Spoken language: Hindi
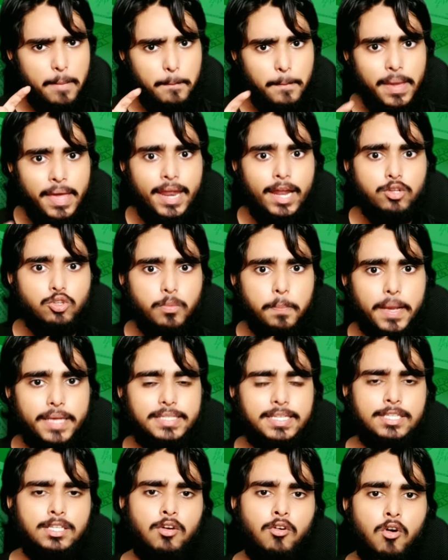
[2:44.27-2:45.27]
मेरा जो
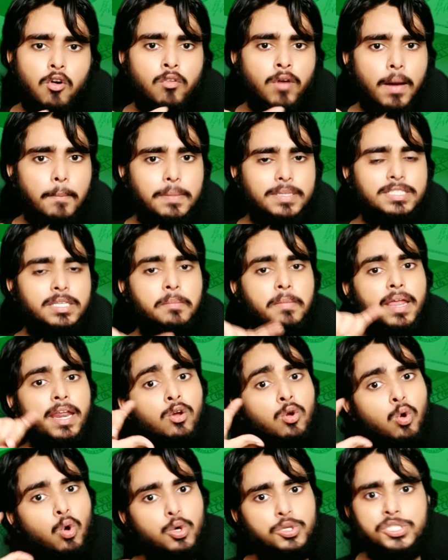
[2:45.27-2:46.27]
पैसा था वो वापस से मेरे
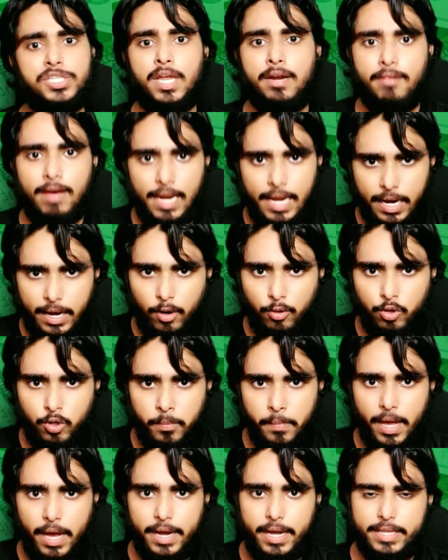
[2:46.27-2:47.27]
गो शेयर वाले अकाउंट
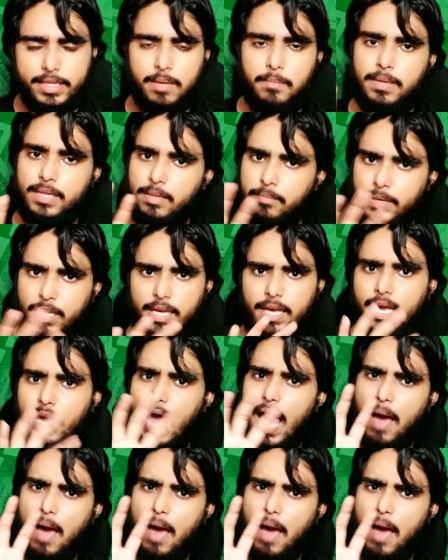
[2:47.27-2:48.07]
में आ गया था मतलब कि